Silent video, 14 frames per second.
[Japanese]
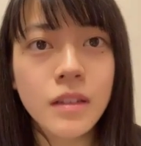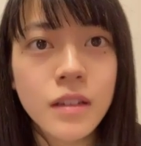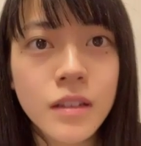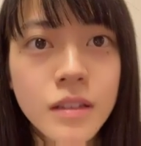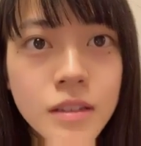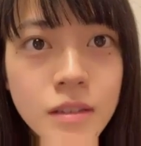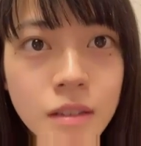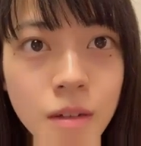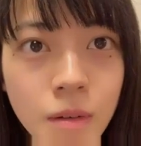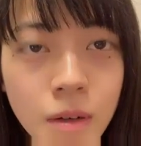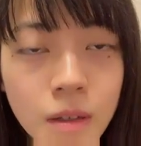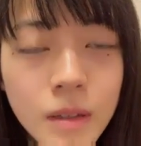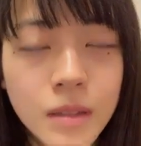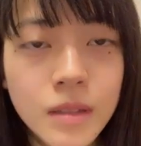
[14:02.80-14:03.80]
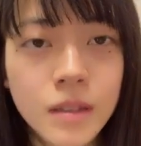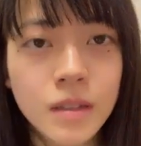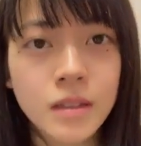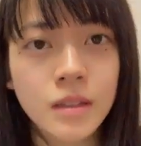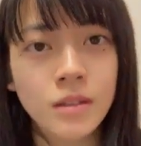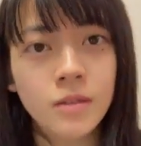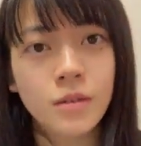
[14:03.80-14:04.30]
た感じは分かんな
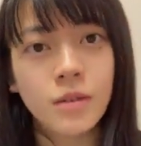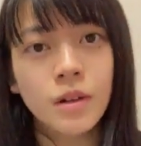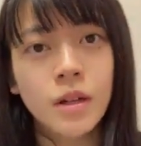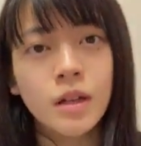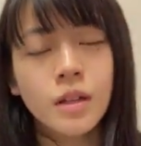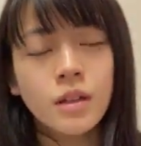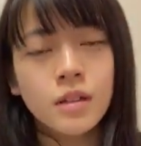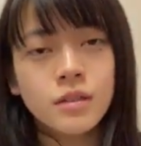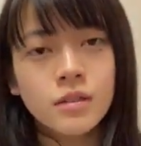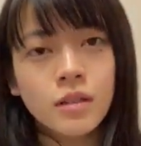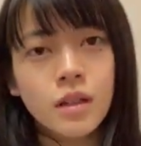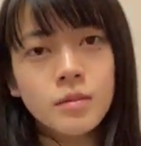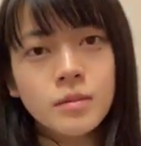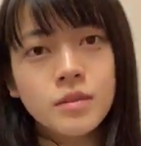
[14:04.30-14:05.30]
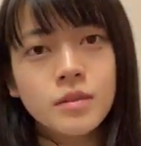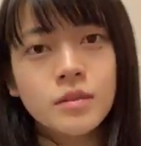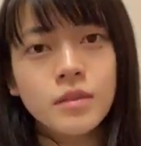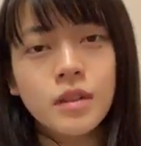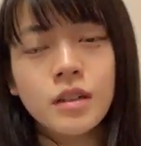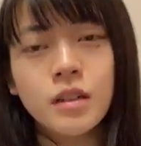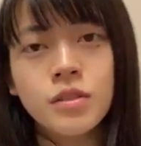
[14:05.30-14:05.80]
かったけど、多
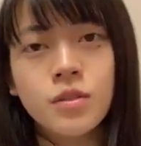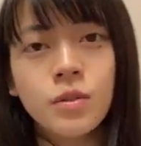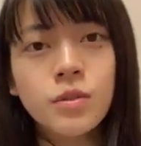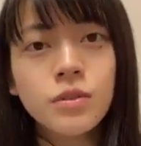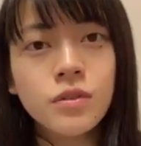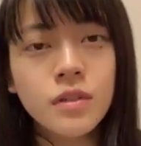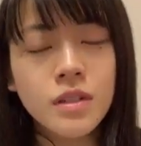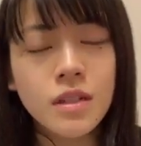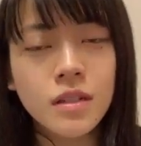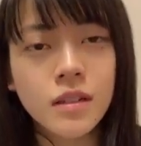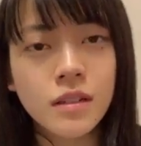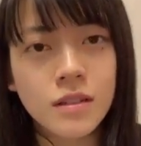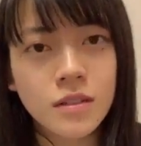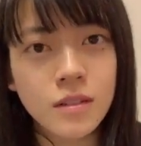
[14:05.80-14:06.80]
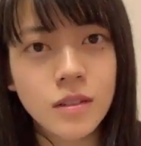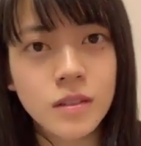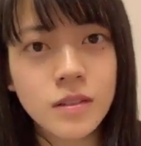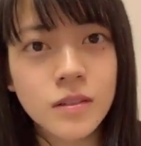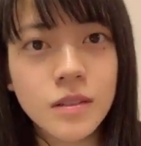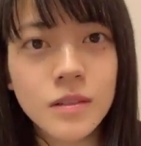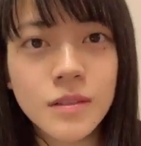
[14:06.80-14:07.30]
分なんか醤油とかじゃないです
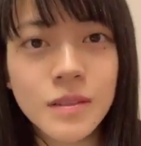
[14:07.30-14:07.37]
か